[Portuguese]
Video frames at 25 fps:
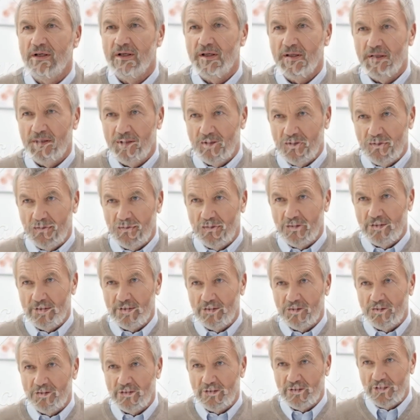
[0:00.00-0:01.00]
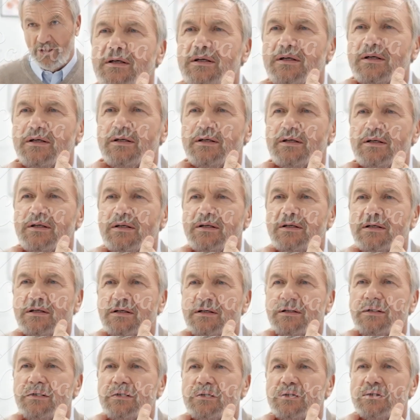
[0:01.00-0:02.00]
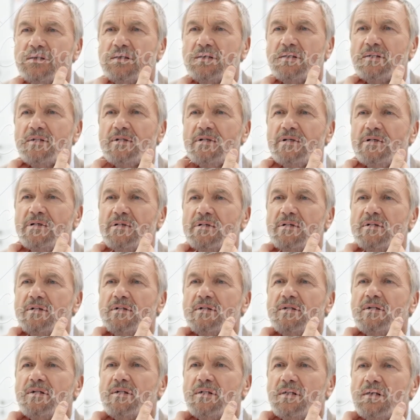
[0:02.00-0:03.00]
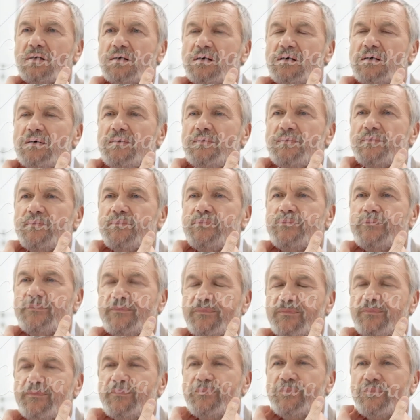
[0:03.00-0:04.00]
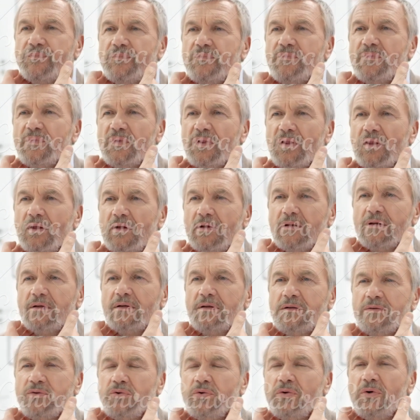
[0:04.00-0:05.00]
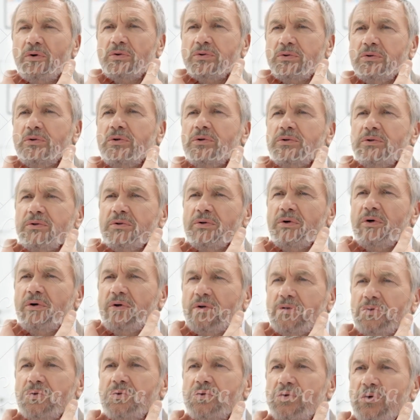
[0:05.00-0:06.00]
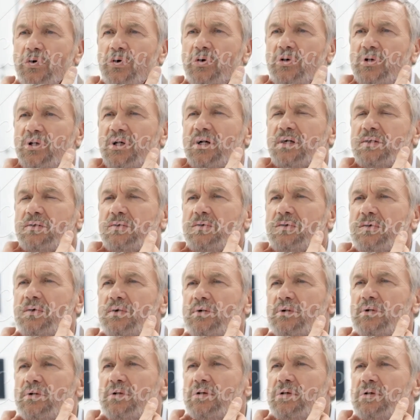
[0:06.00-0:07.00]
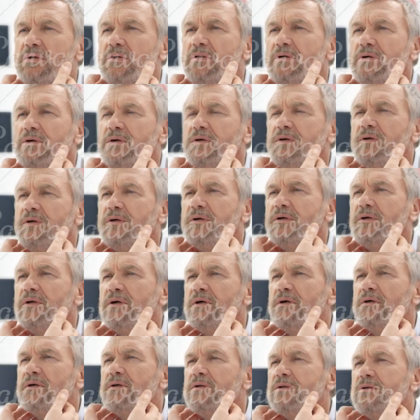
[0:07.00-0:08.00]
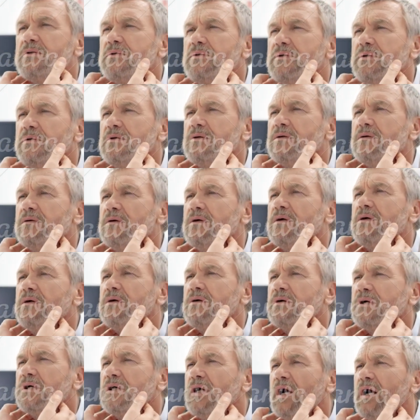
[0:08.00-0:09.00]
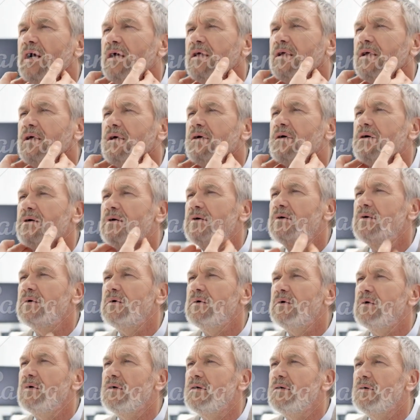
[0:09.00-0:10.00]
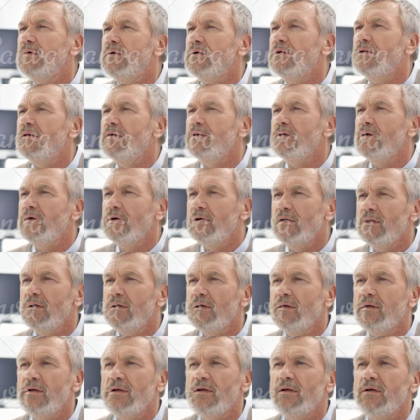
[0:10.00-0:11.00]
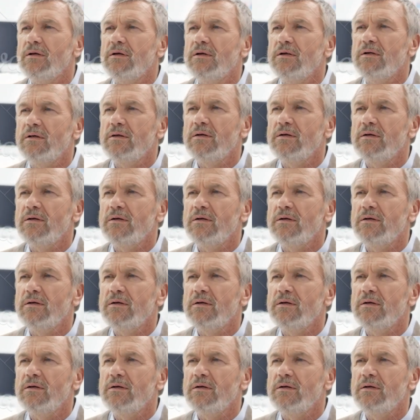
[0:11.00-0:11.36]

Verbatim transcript: Em vários locais do corpo, algumas situações pode causar o aumento deles, em diversos locais, tanto das regiões mais expostas como regiões mais profundas, como o abdômen ou o tórax.